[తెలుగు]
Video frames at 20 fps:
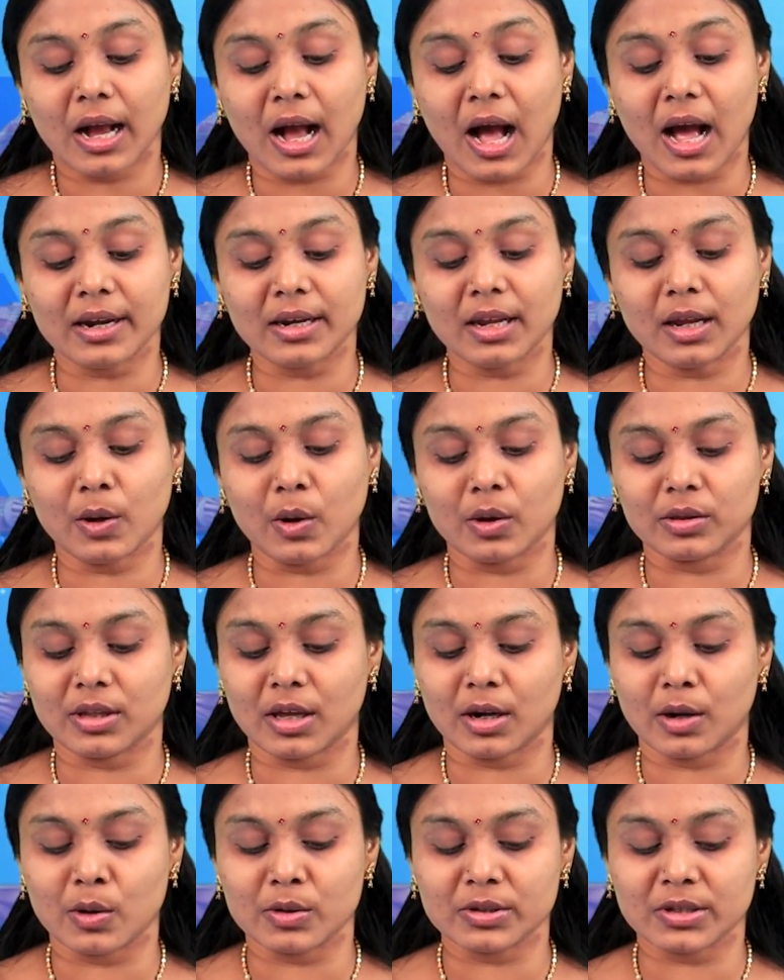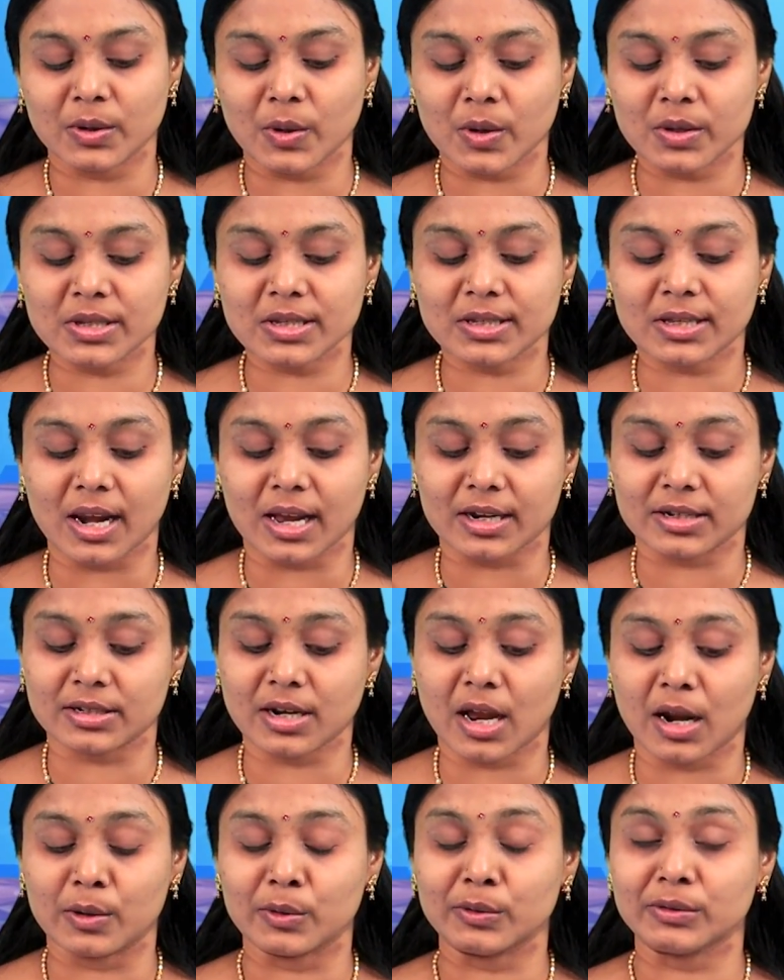కానీ కొందరిలో సిరోసిస్
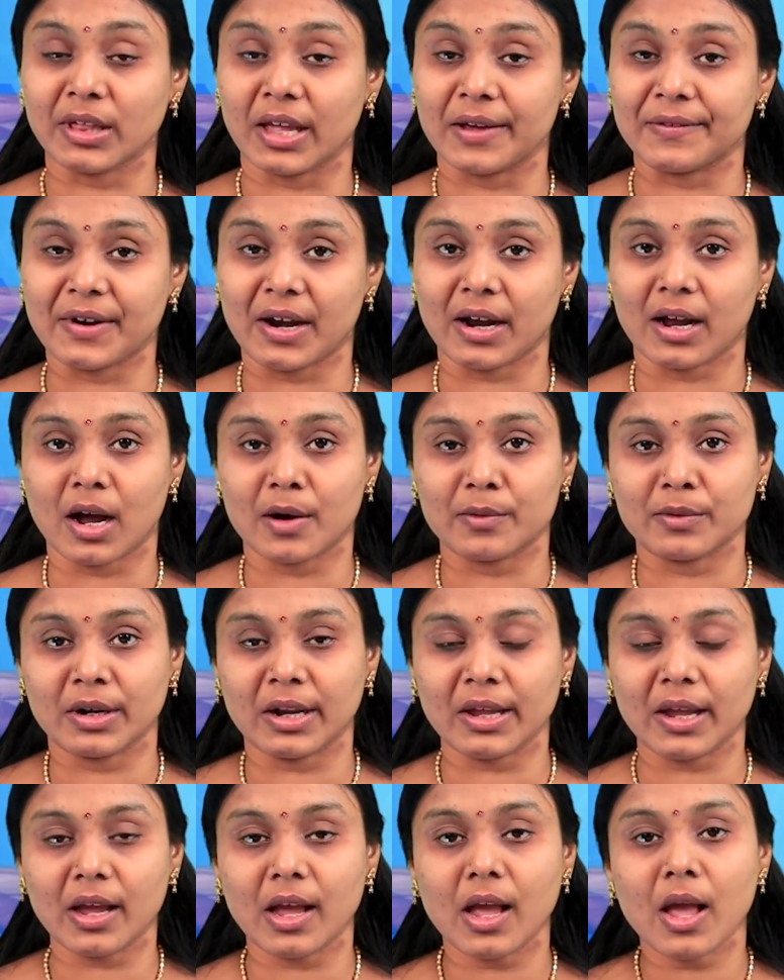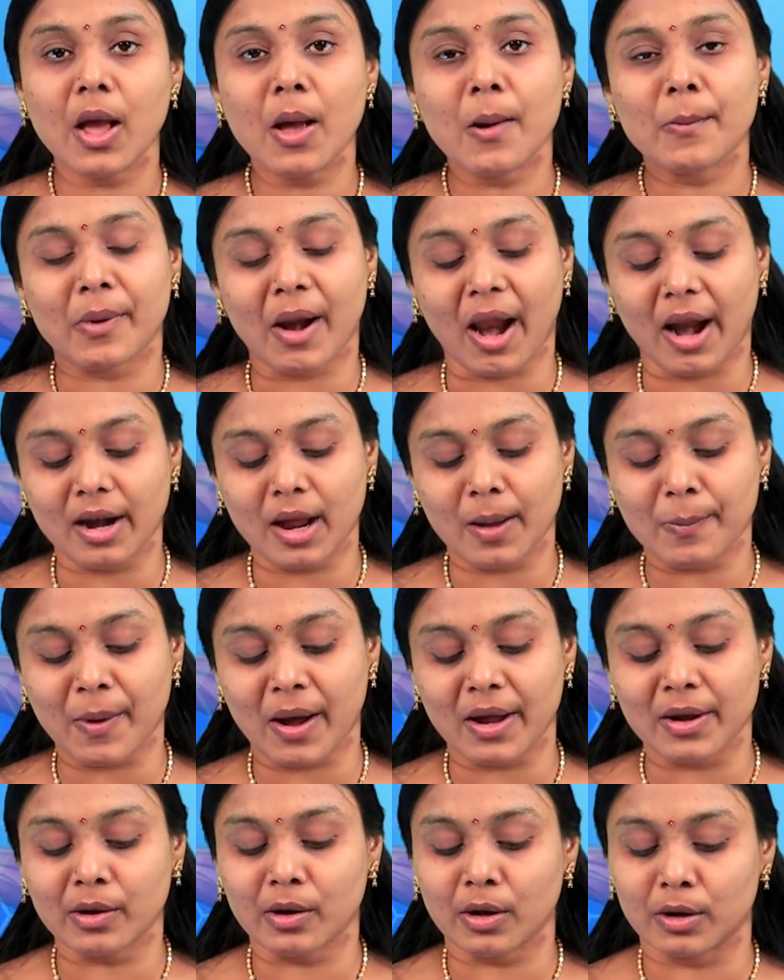లక్షణాలు తీవ్రంగా ఉండి
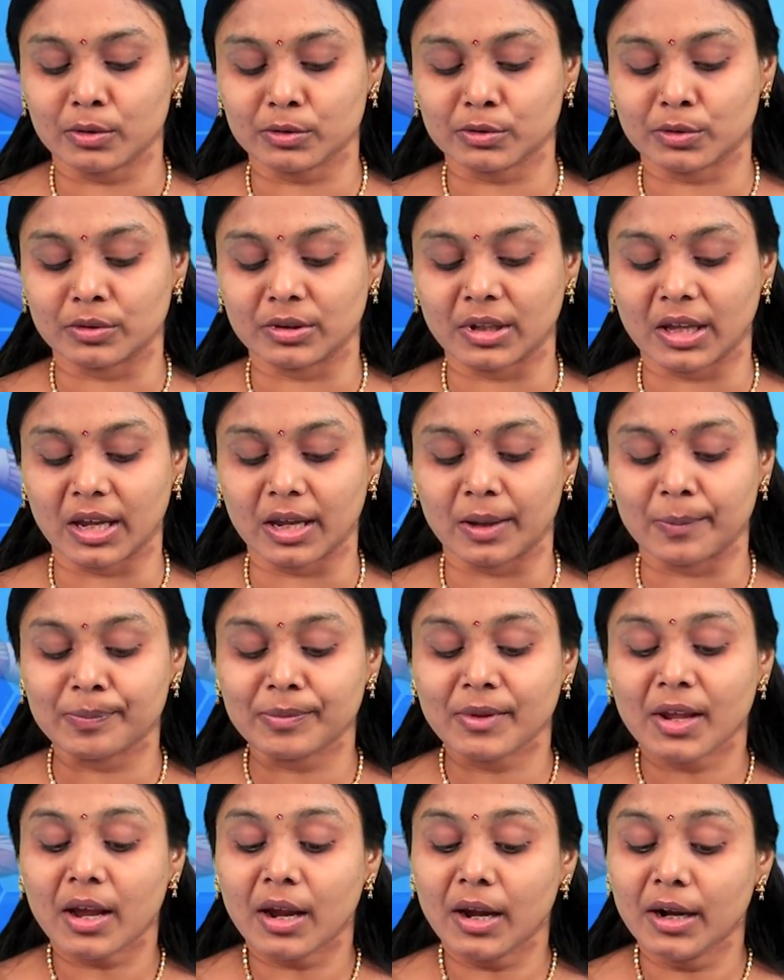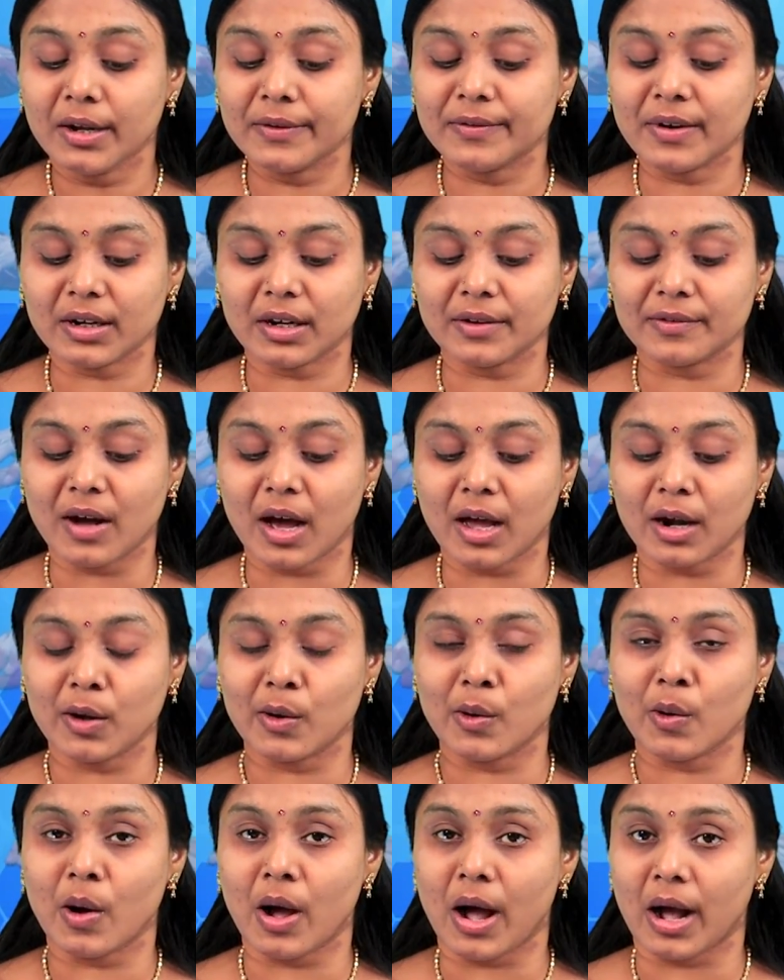ప్రాణాపాయం కలుగుతుంది ఇటువంటి వారిలో